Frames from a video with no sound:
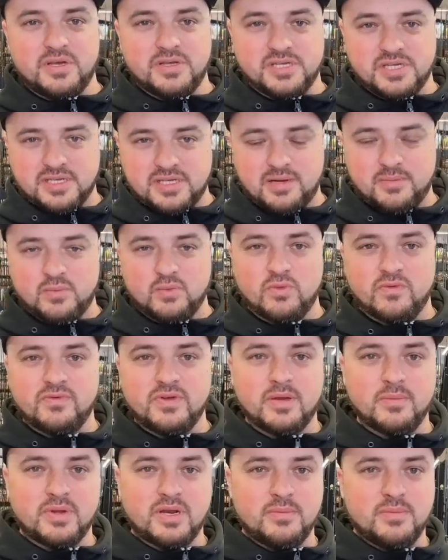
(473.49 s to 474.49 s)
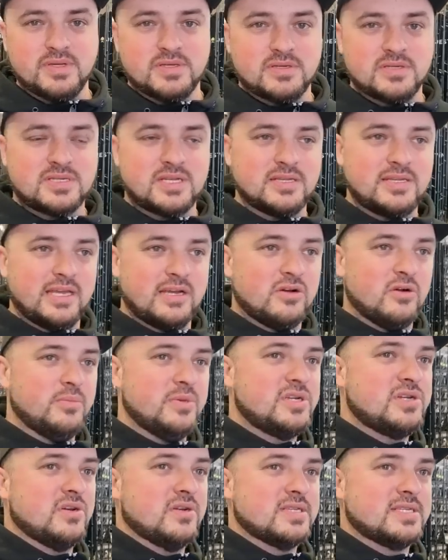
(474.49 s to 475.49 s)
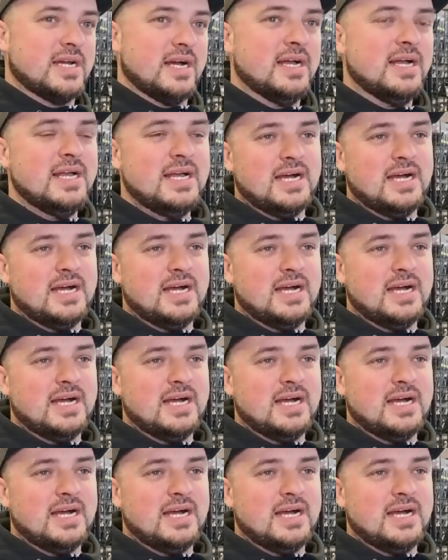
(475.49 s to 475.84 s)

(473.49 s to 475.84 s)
gdzie tam łowiłem ryby z ostatniego miesiąca.